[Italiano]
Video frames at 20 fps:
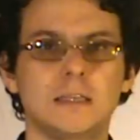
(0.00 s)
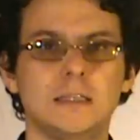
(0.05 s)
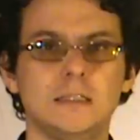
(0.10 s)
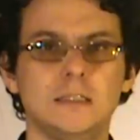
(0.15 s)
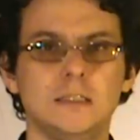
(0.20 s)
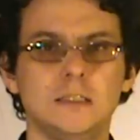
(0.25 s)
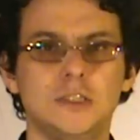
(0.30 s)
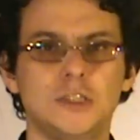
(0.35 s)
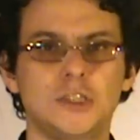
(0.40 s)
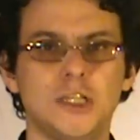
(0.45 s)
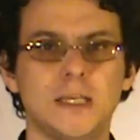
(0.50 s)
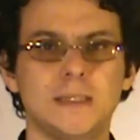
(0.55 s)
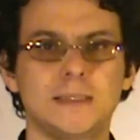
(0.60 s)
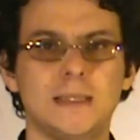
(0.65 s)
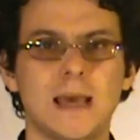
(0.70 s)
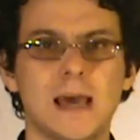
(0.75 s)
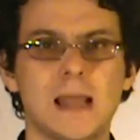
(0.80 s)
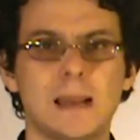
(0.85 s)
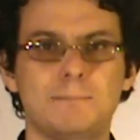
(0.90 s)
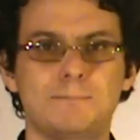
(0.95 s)
chi
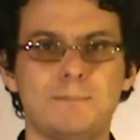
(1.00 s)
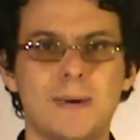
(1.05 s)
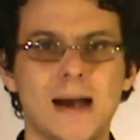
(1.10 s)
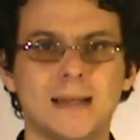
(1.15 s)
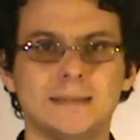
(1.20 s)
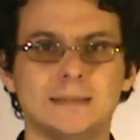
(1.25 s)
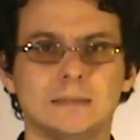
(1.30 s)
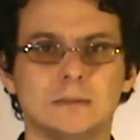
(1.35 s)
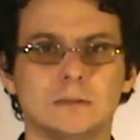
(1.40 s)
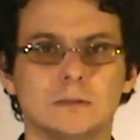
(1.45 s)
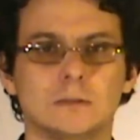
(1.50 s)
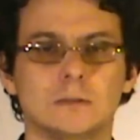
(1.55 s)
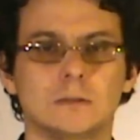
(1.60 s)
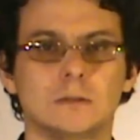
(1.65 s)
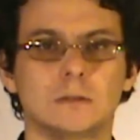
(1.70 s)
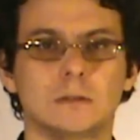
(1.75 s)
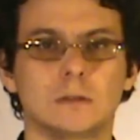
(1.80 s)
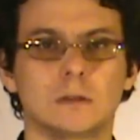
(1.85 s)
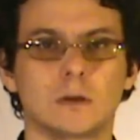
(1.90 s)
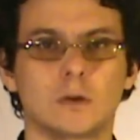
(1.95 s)
cede al panico,
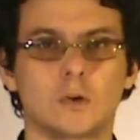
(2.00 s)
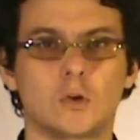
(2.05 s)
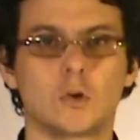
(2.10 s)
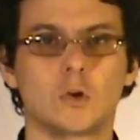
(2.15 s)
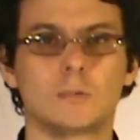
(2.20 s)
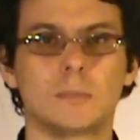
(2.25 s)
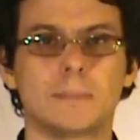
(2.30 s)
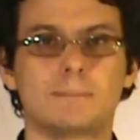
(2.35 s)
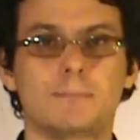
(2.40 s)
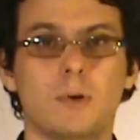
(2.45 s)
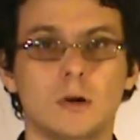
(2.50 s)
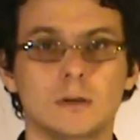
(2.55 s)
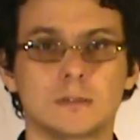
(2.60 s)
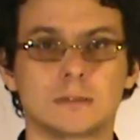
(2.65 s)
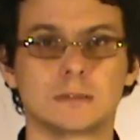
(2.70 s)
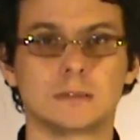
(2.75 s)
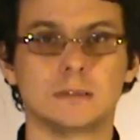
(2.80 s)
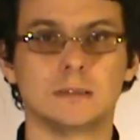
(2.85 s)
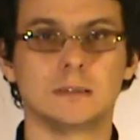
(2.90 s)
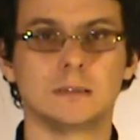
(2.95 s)
come
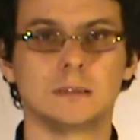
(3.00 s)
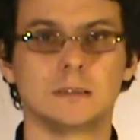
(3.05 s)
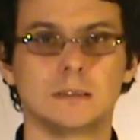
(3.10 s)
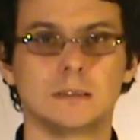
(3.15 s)
Polsky.